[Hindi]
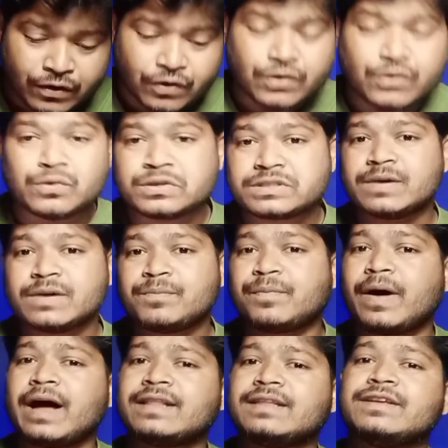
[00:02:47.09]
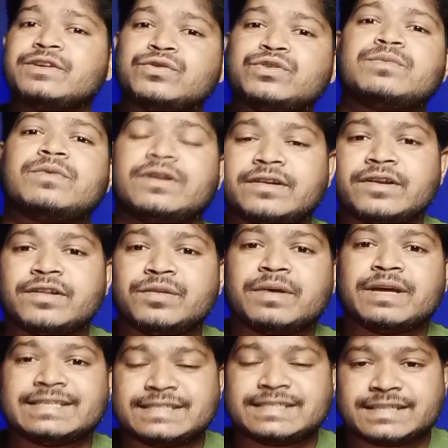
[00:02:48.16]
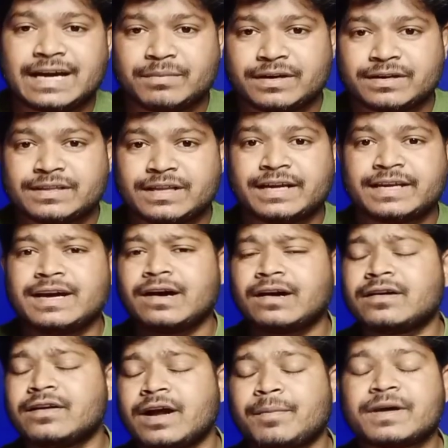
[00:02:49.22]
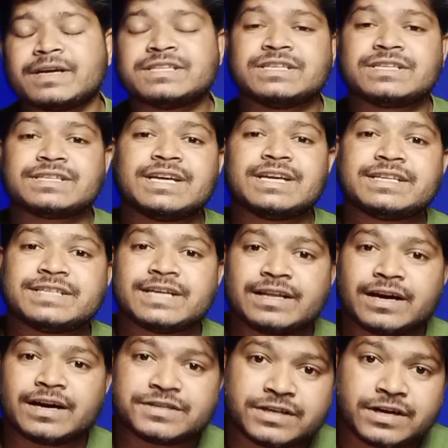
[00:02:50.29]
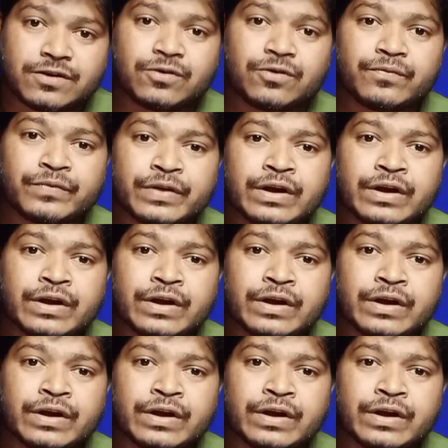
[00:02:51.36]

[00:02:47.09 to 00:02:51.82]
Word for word: और उसके बाद यूट्यूब अलग्रद में ऐसे काम करता है कि अगर आपके सी ज़्यादा अच्छा हो